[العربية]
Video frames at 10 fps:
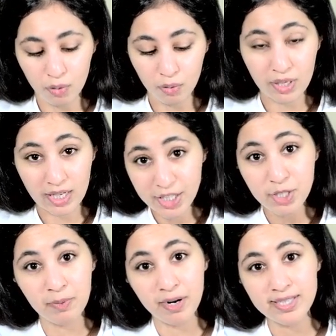
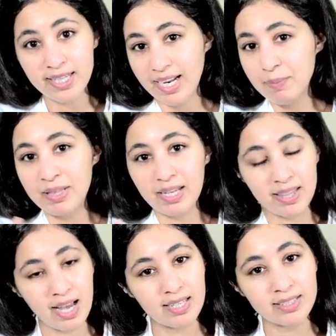واللانش بوكس حقيبه
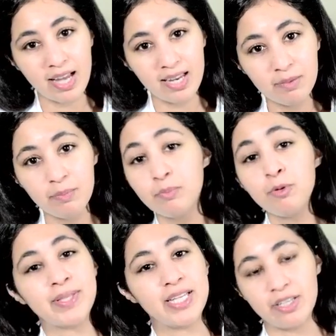الغذاء للطالب مو
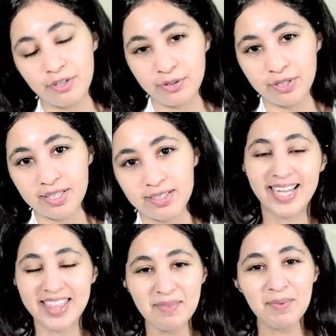بديل للريوق
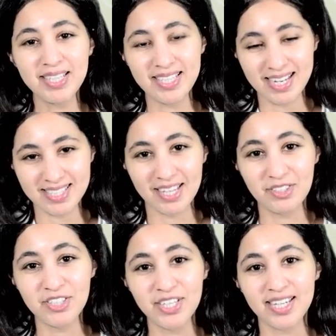كثير من الدراسات
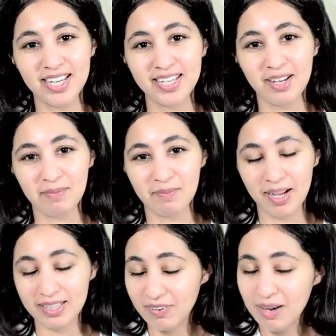تشير ان
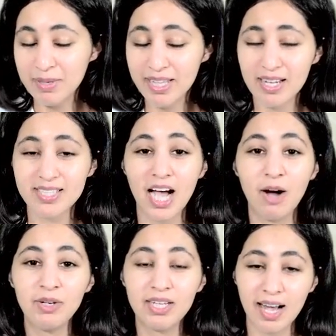اطفال مدارس
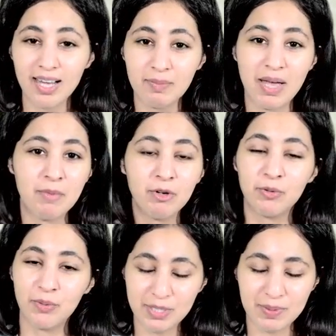حول العالم
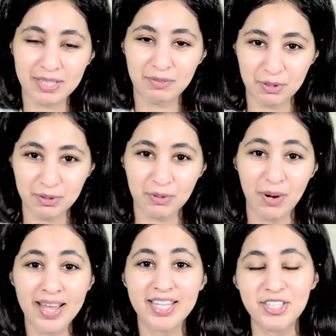يهملون وجبه الفطور
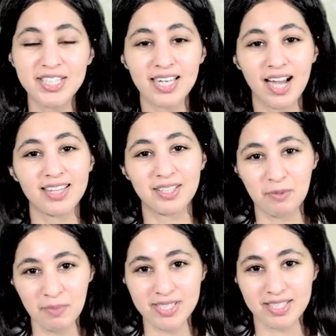وهذا جدا خاطئ
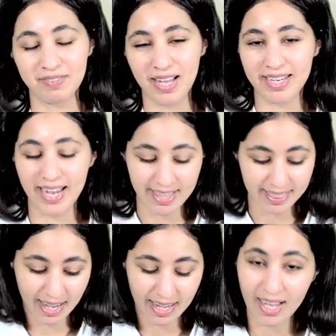ومؤسف لانه
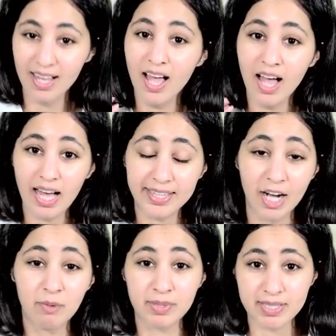ياثر على
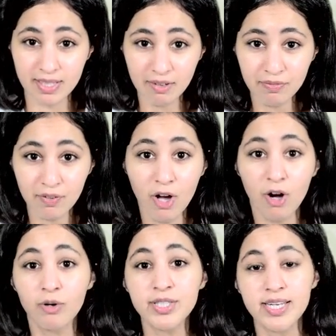ادائهم بالصف
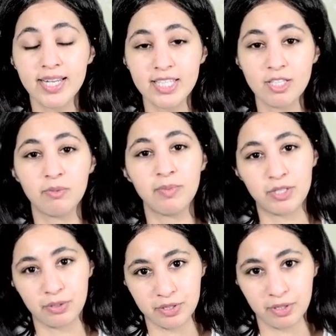وتركيزهم
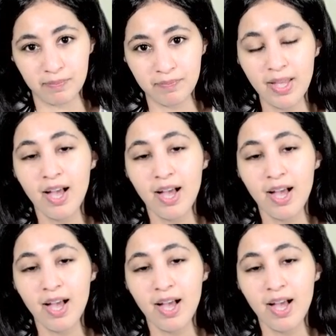ومجهودهم